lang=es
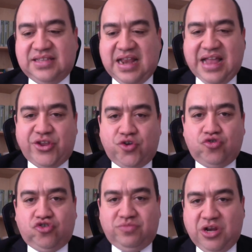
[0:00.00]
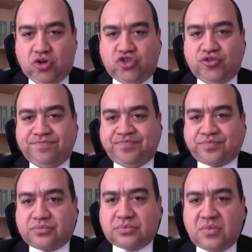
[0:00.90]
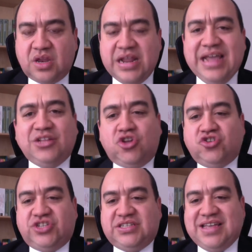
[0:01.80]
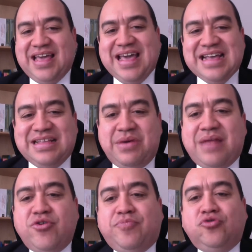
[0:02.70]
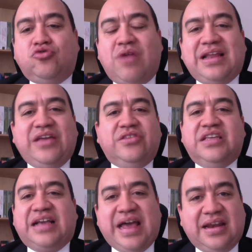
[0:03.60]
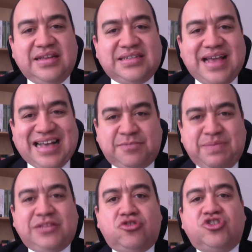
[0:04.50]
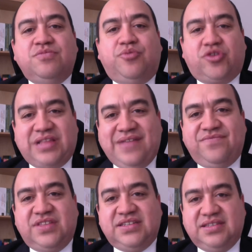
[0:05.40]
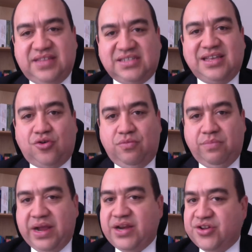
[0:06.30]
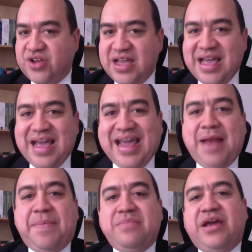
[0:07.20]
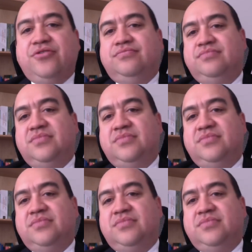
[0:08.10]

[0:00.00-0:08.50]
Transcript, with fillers: del año 2008. Entonces, de manera muy puntual quiero indicarles aspectos importantes de este convenio. El primero,